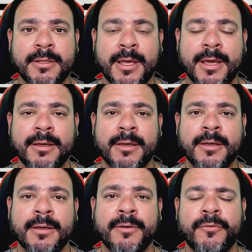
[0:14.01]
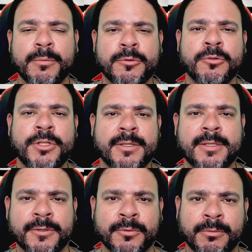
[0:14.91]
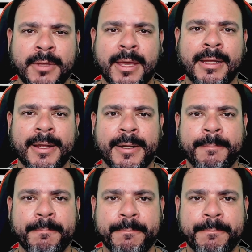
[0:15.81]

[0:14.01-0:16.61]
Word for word: né? Vamos discutir esse assunto aí, galera.